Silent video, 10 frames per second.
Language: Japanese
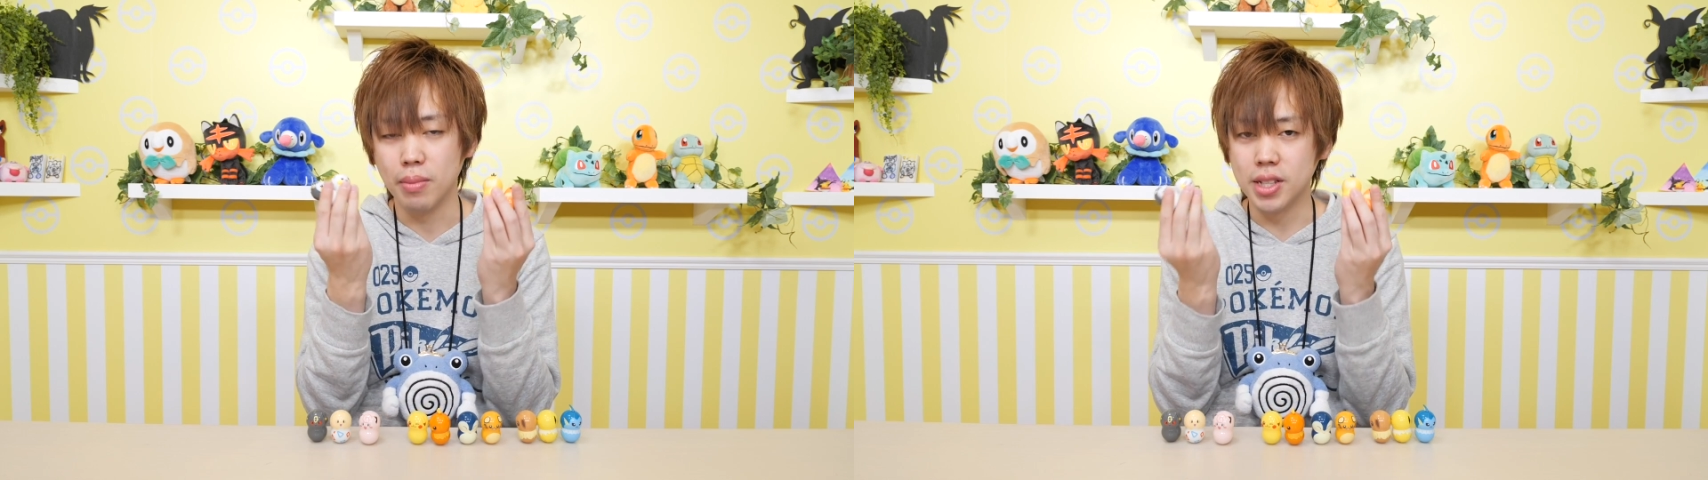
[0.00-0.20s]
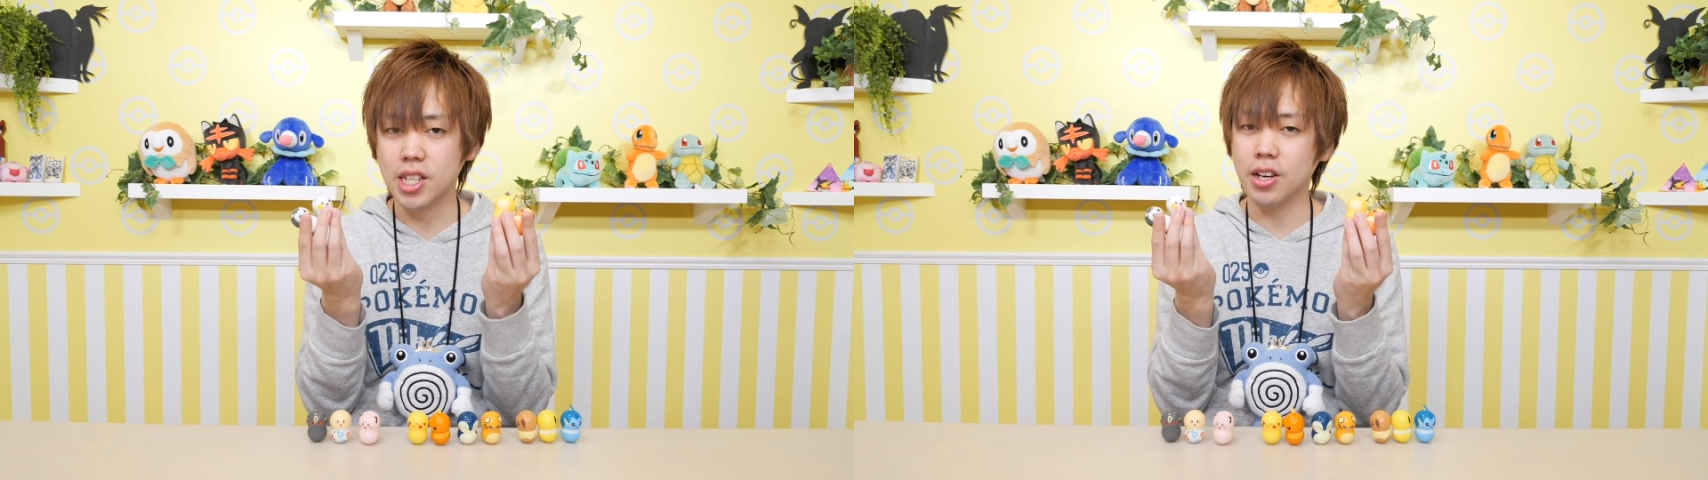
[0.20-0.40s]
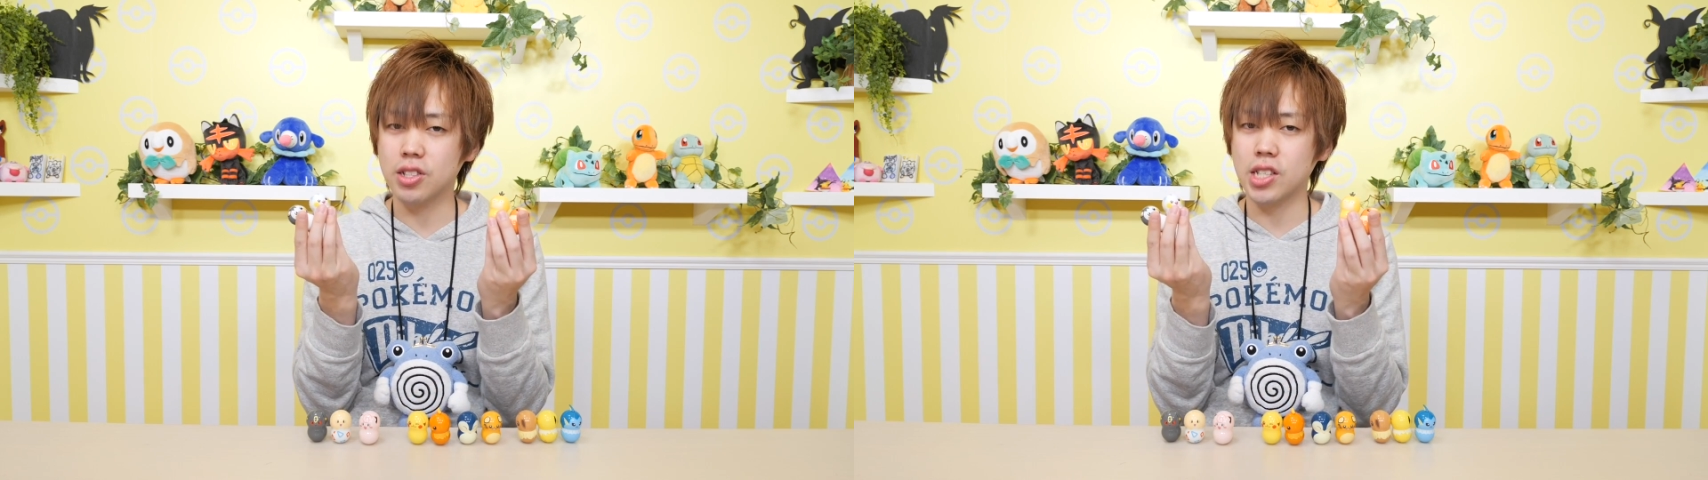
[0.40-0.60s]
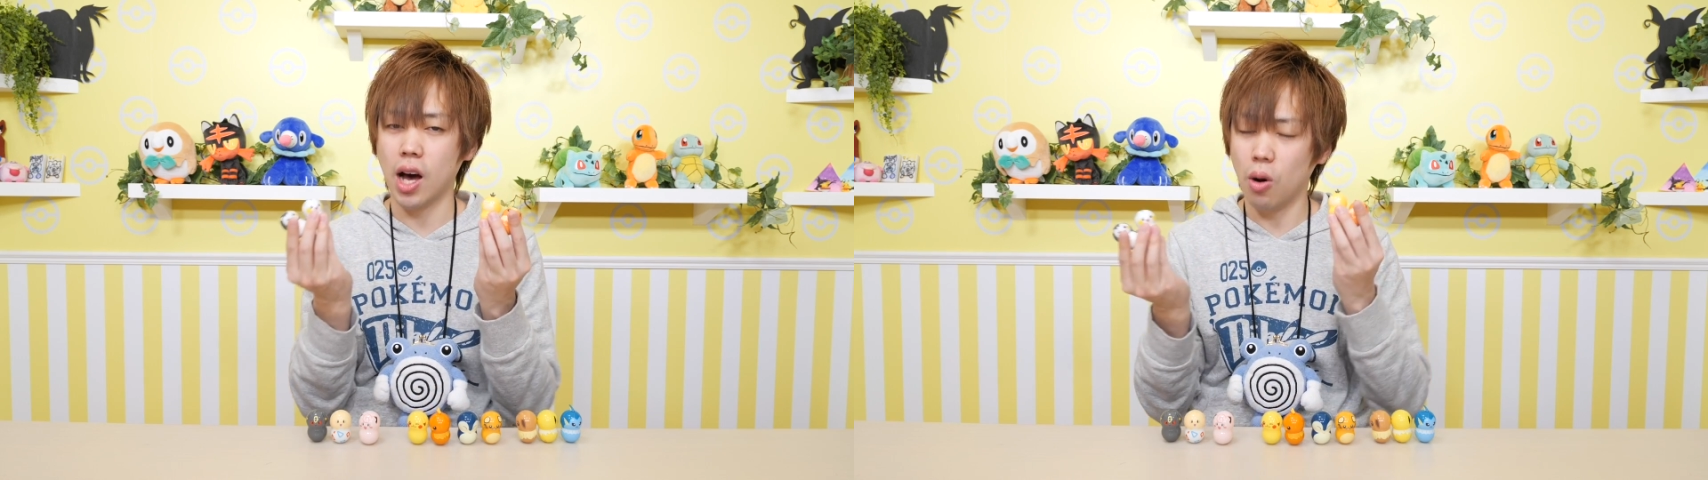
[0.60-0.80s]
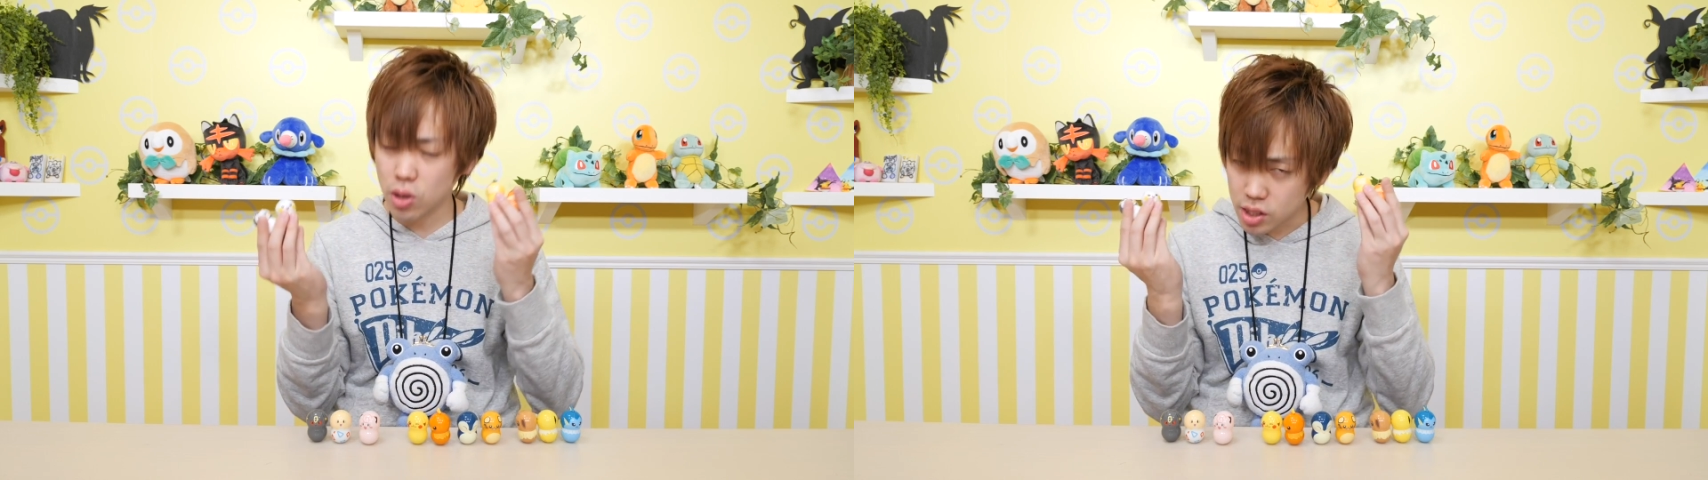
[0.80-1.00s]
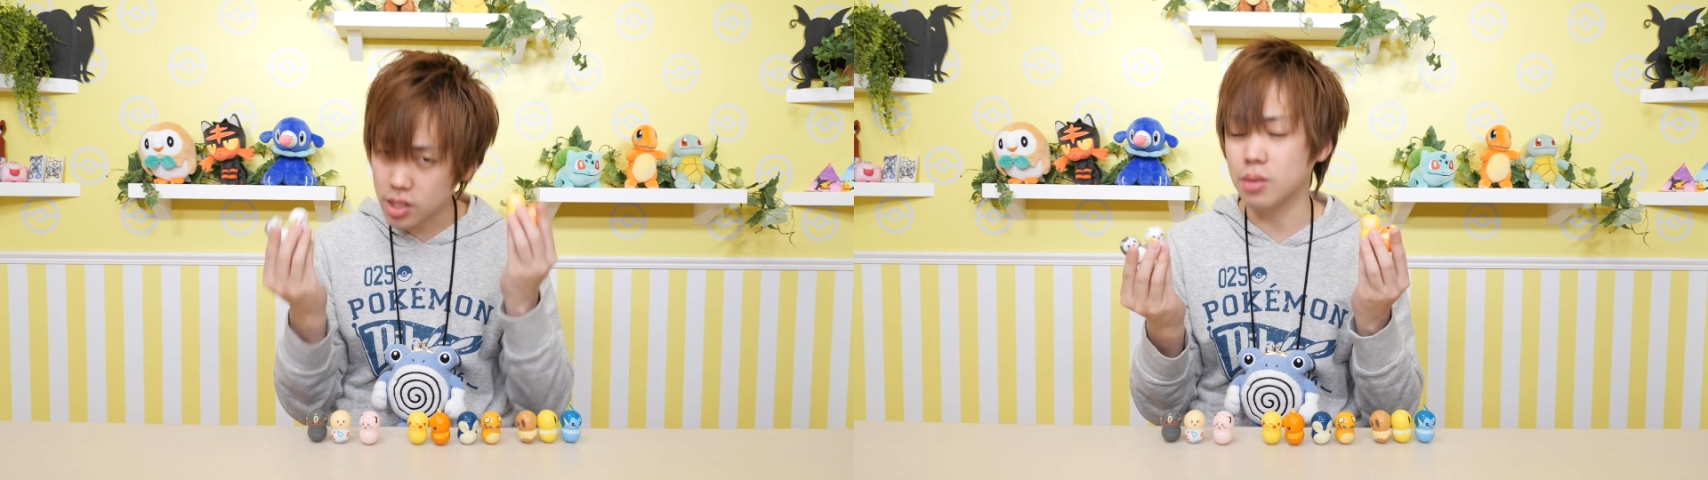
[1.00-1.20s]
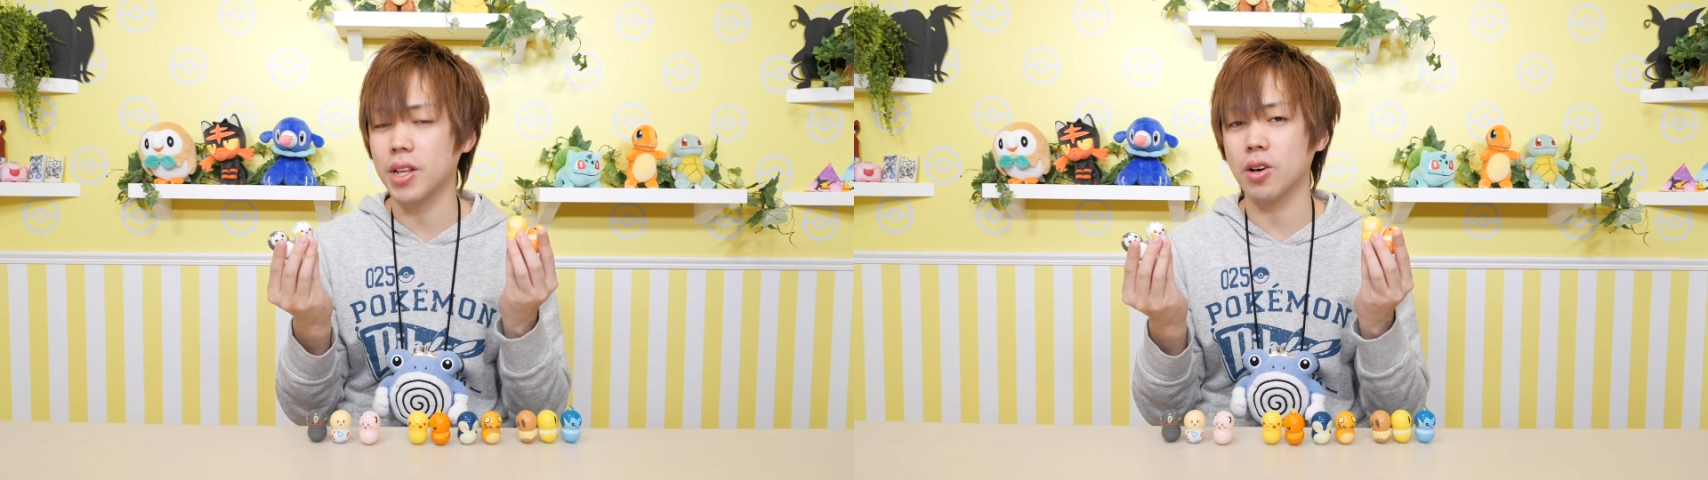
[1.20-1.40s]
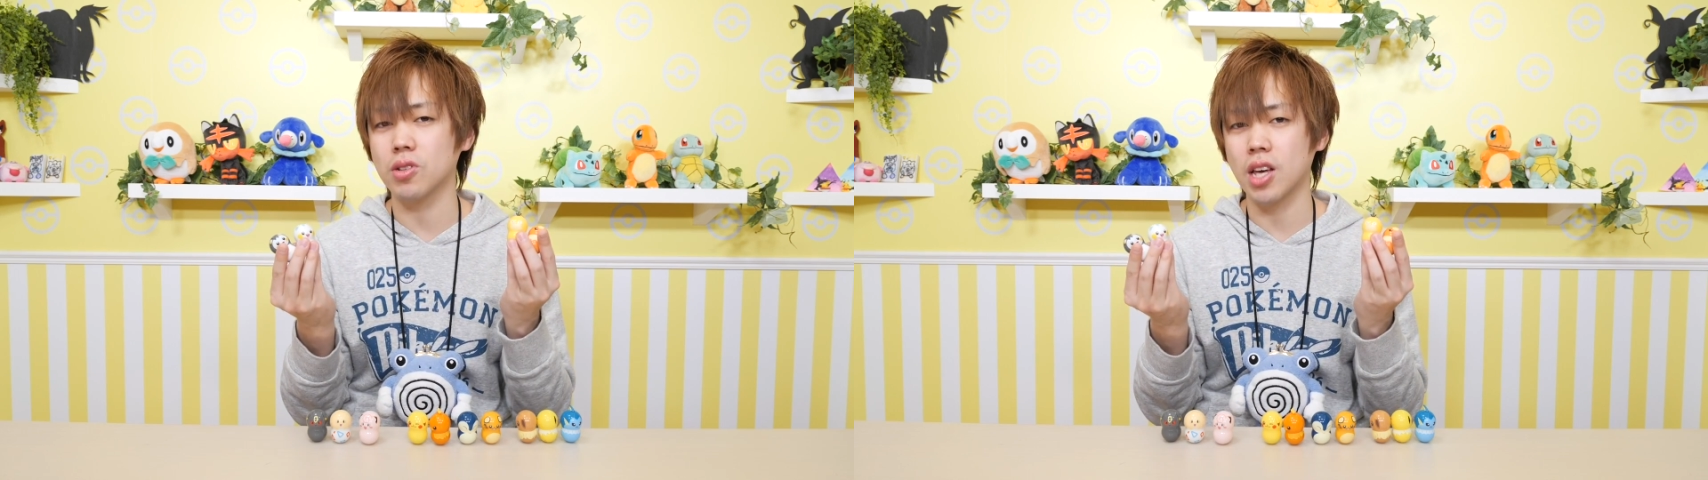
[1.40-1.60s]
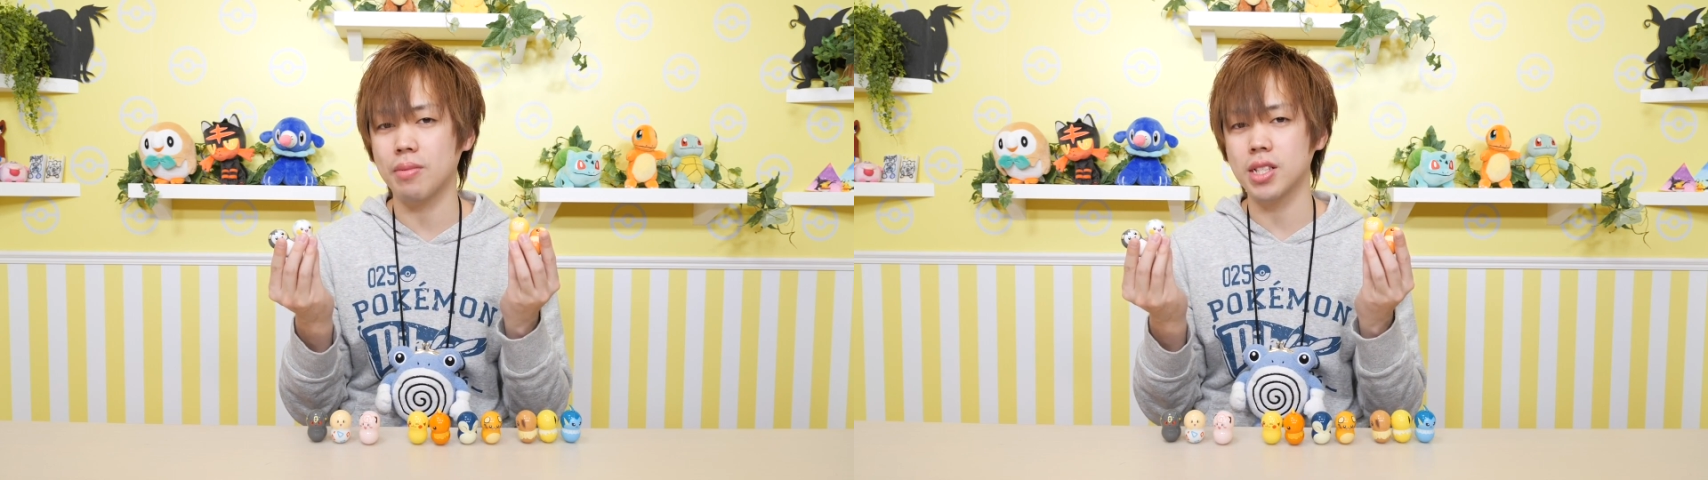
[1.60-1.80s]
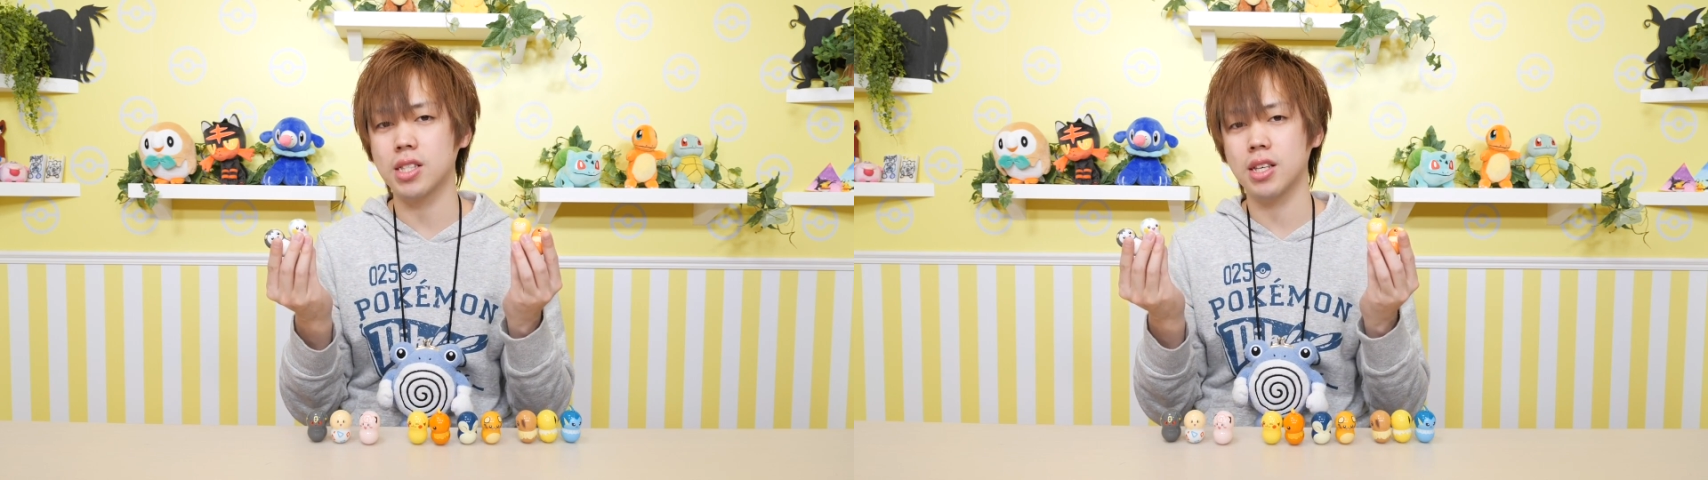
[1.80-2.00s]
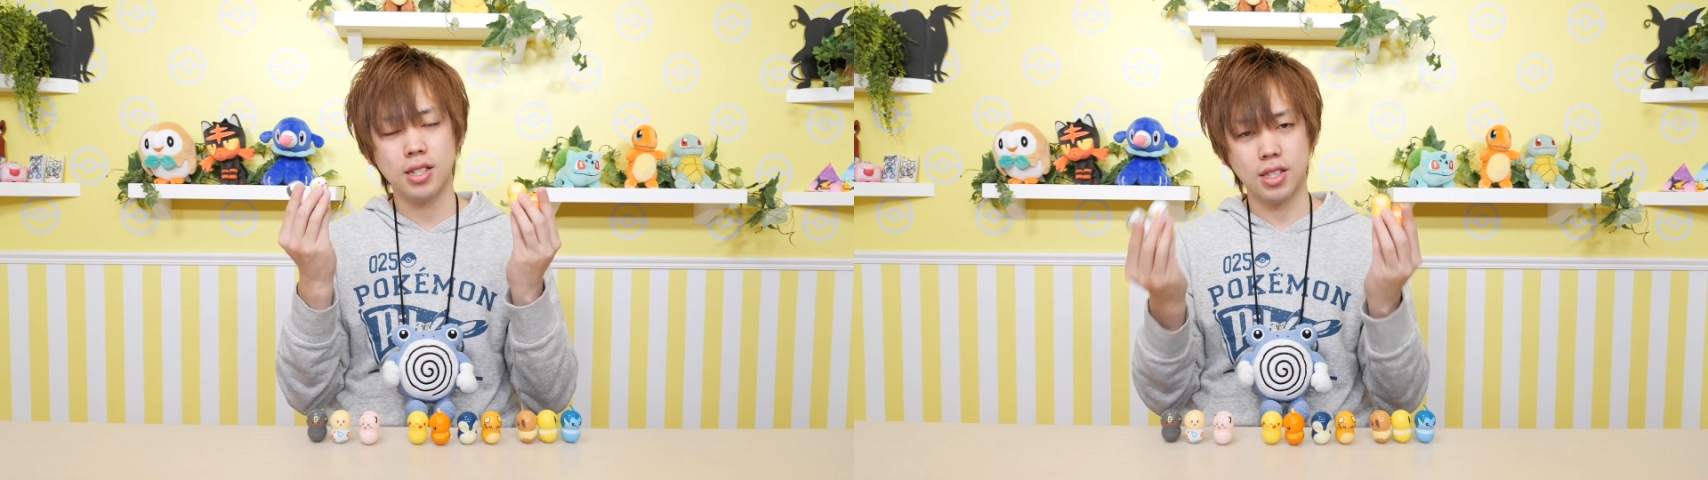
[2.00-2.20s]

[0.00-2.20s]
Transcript: めちゃくちゃおすすめでございます